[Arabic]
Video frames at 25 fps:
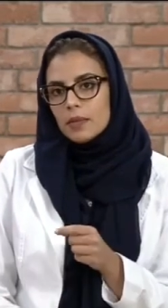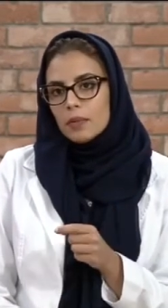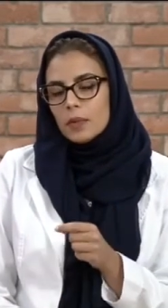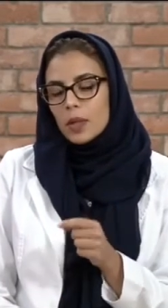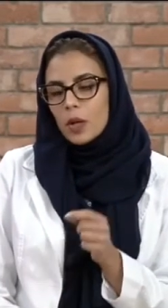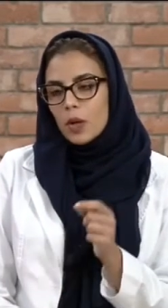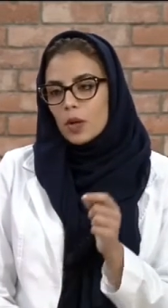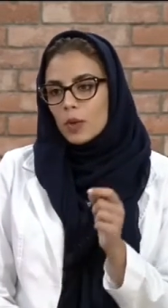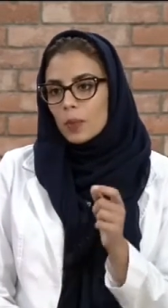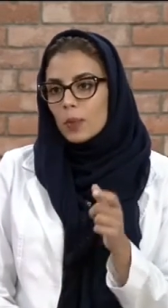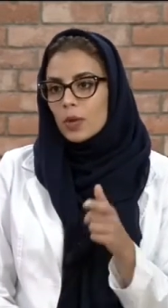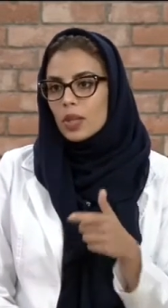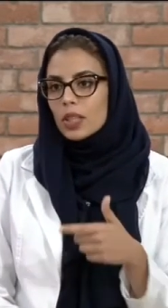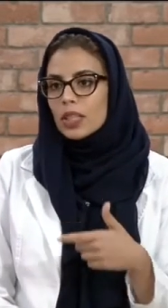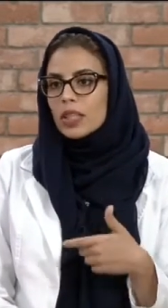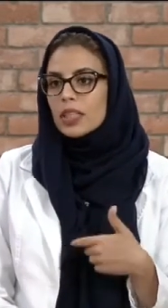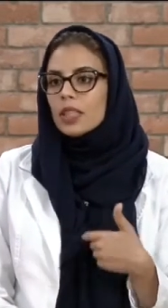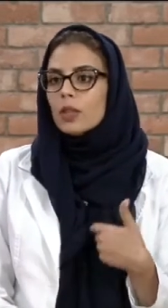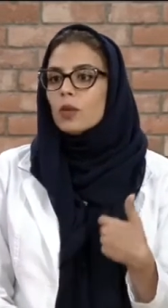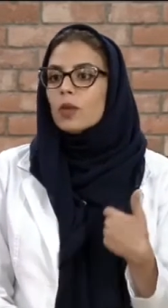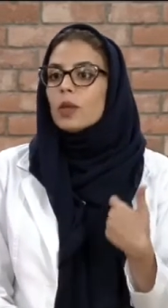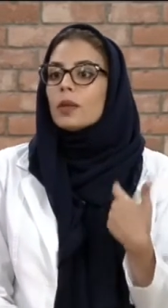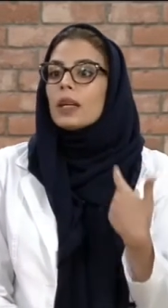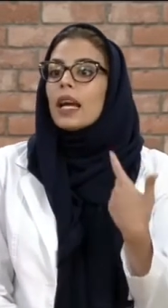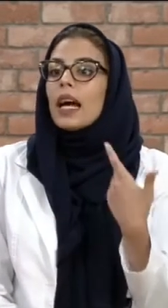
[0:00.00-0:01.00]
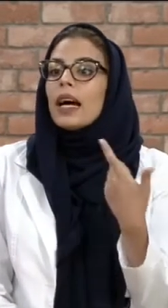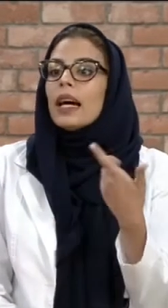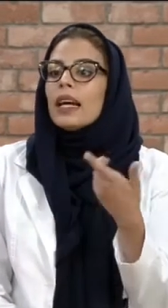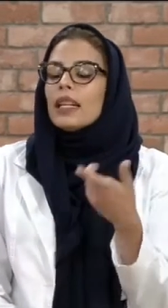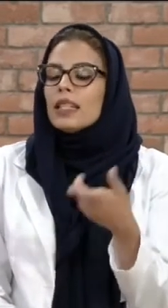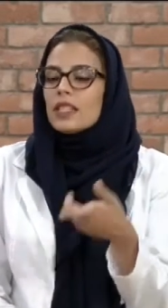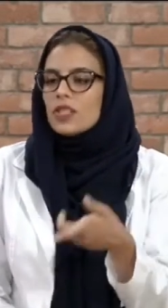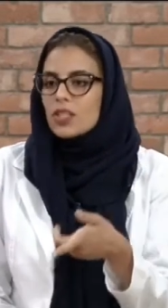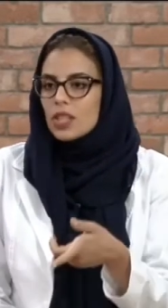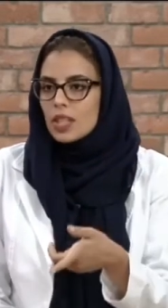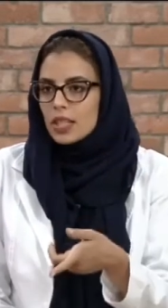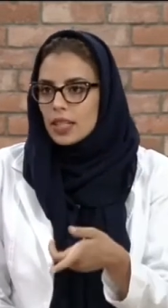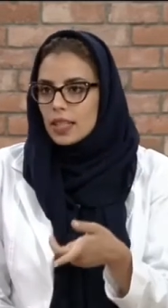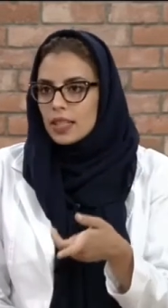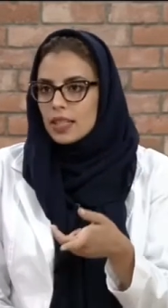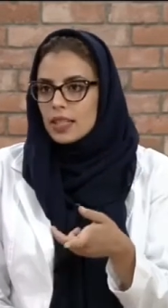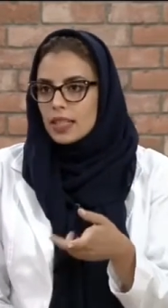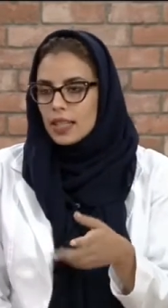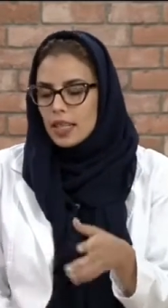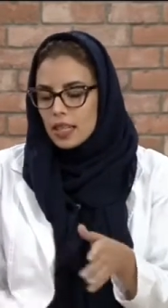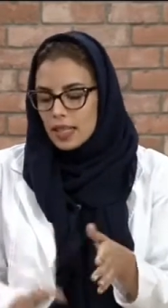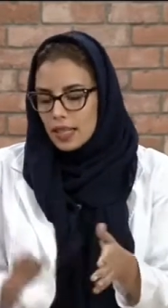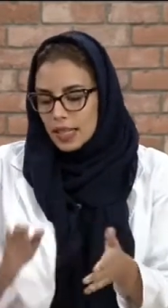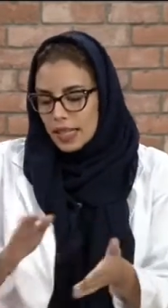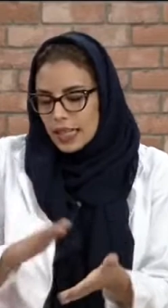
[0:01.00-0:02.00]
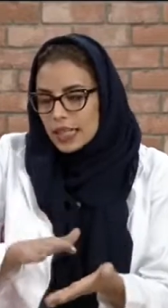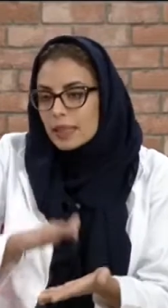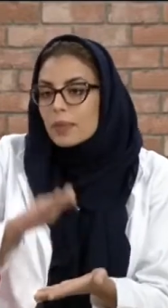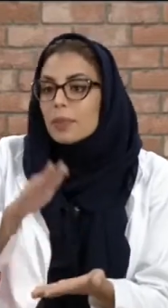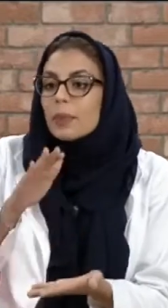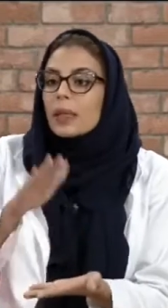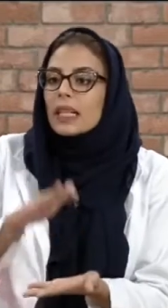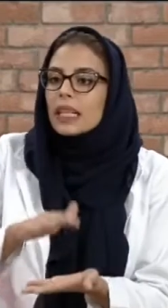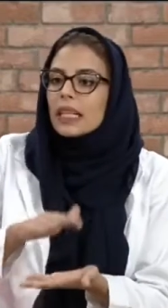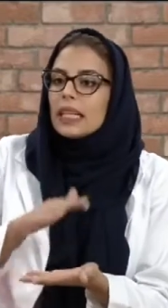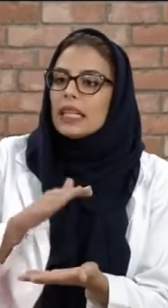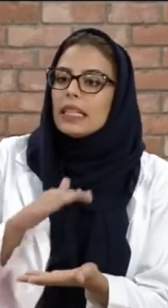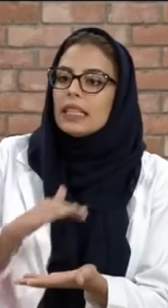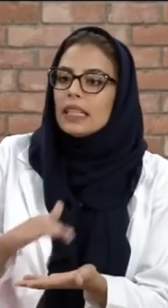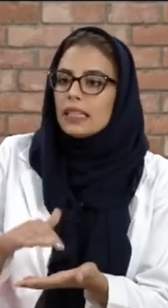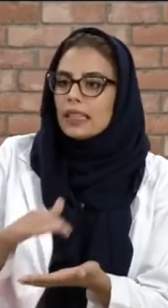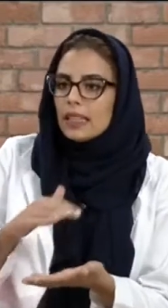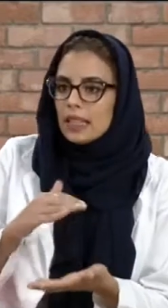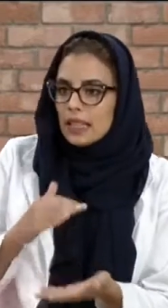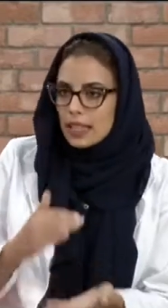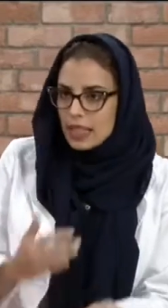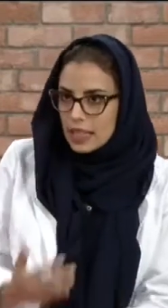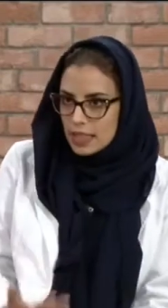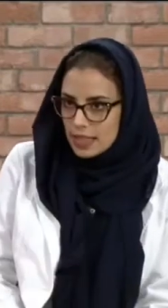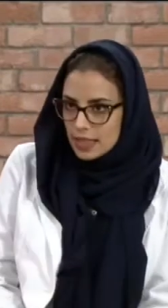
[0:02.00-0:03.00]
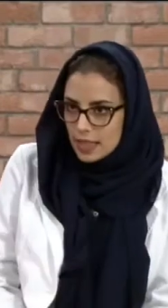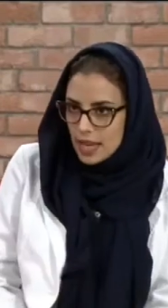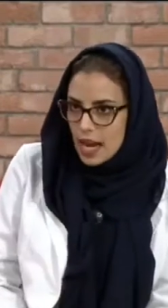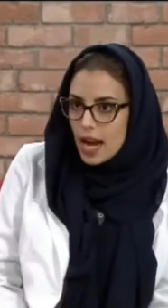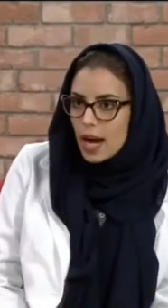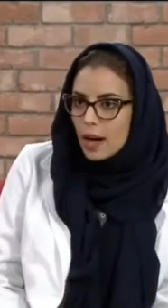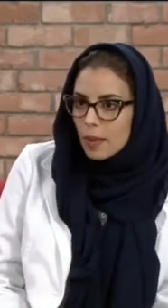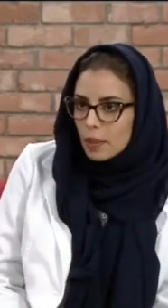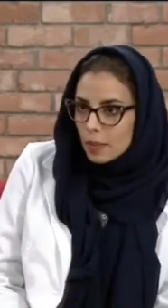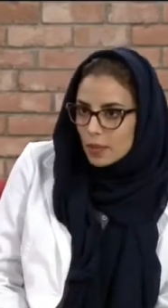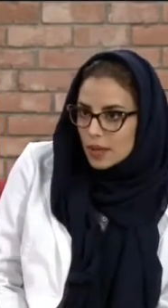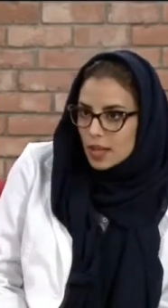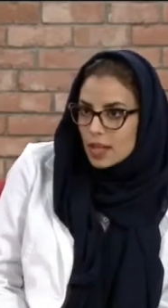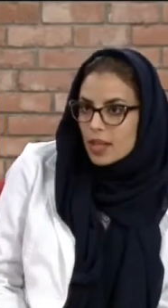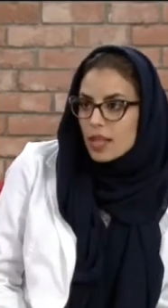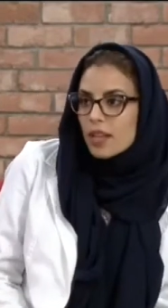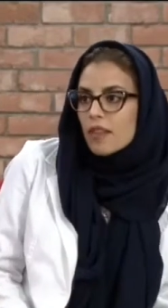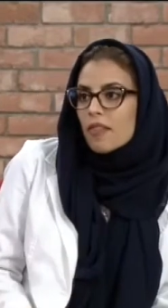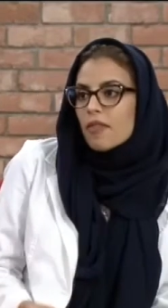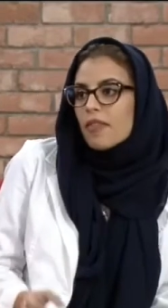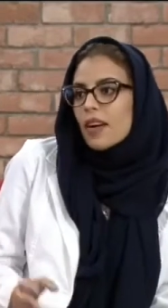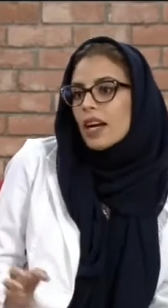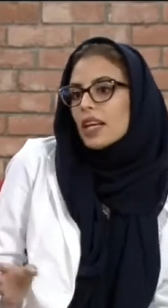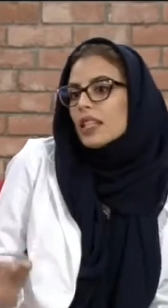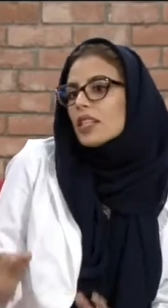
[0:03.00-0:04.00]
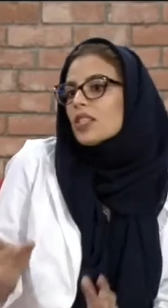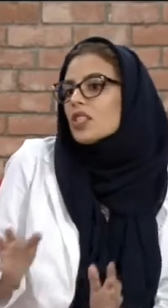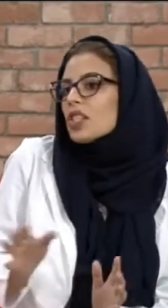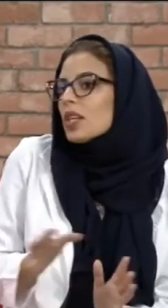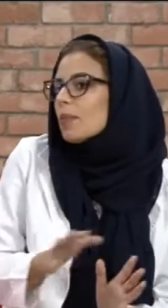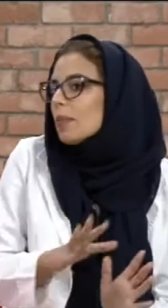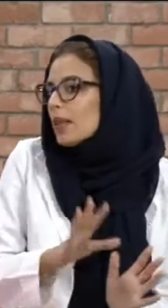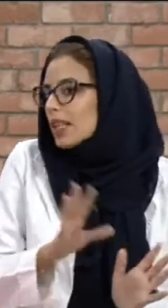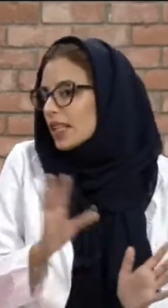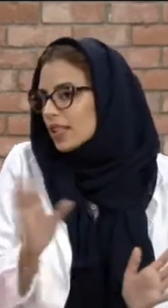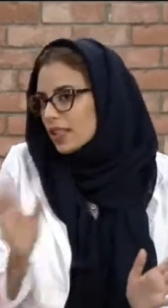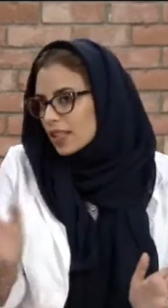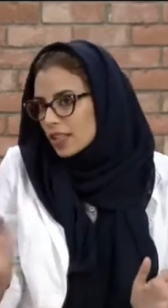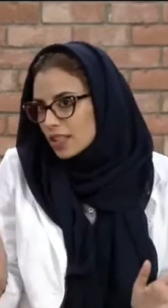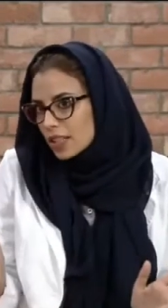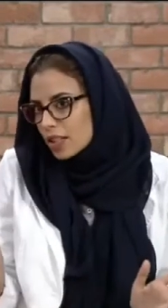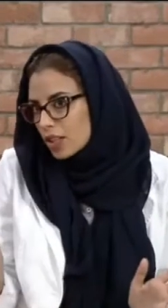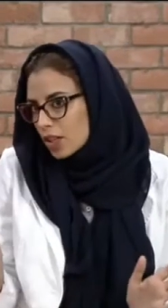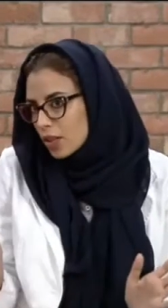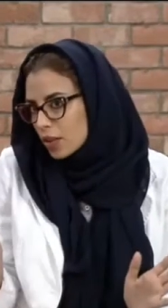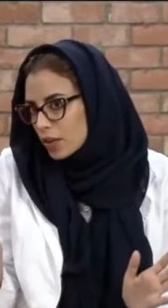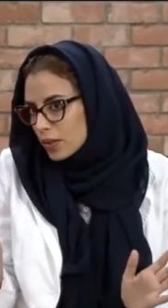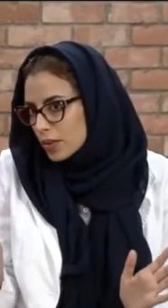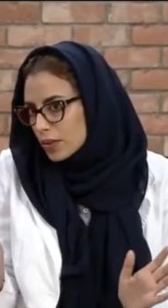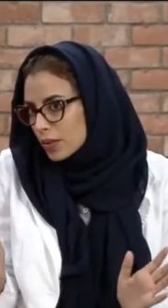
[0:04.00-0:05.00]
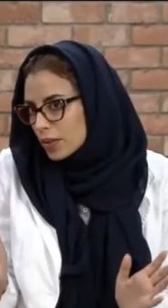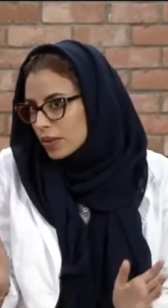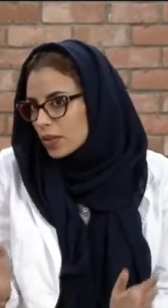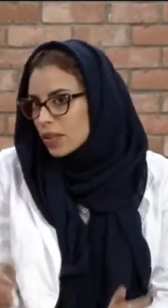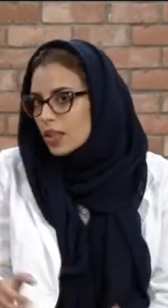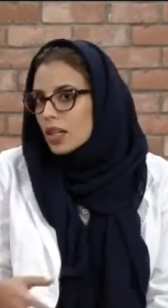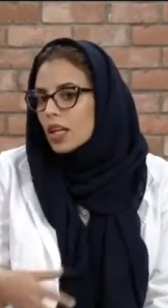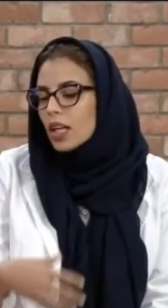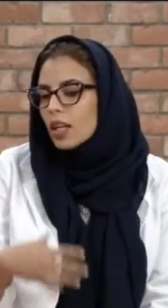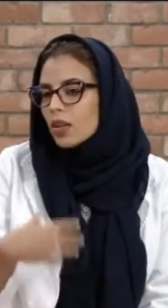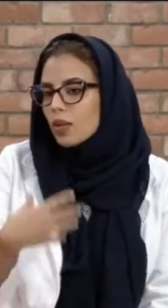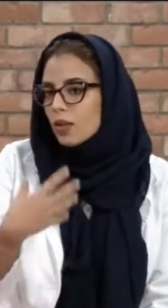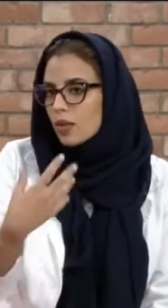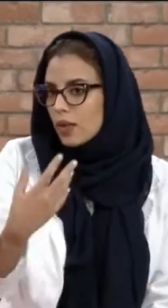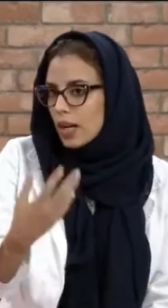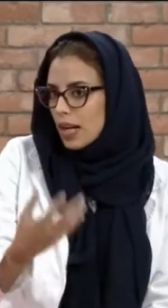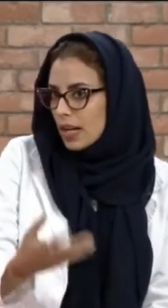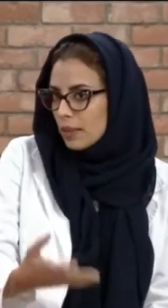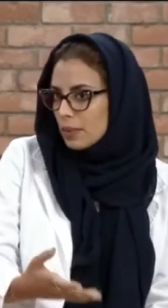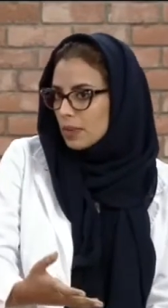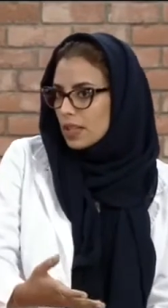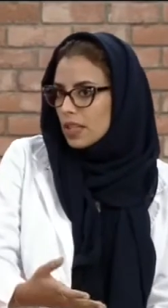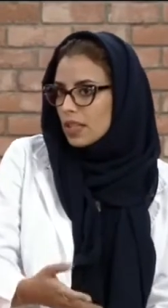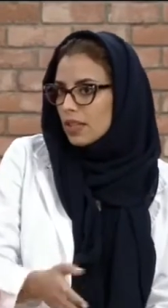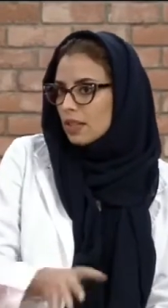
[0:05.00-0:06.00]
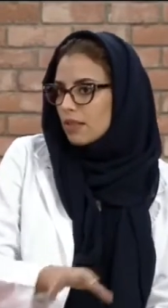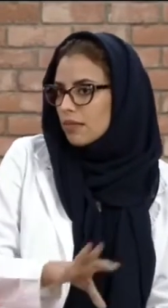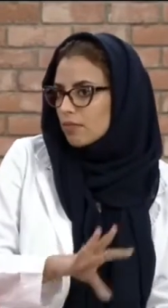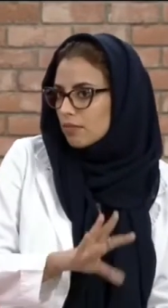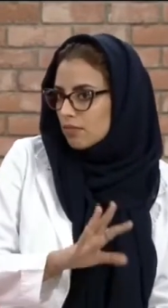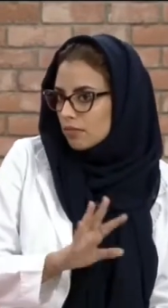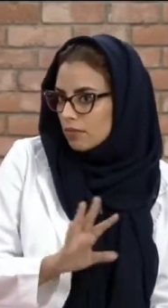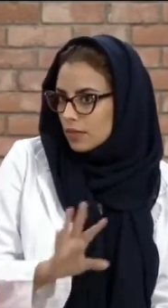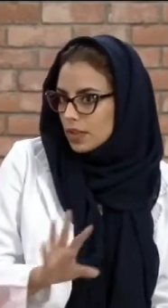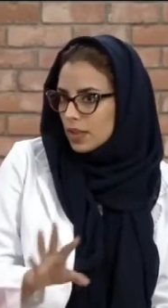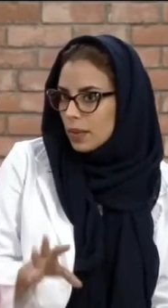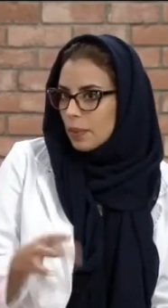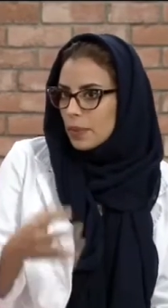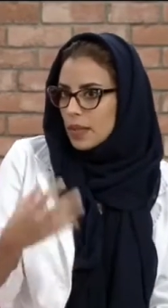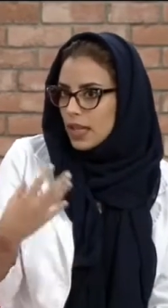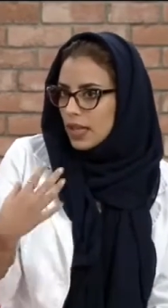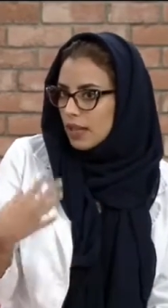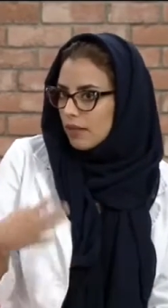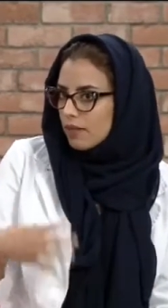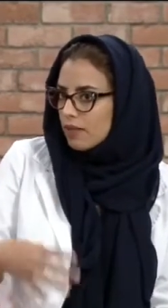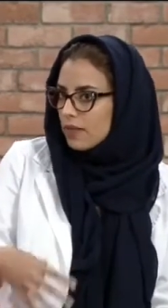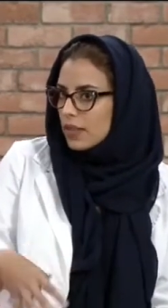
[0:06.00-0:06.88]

هرمون اللي هو يعالج يحد من حدة الاكتئاب فهذا شيء ما نقدر ننكره أنه عامل طبيعي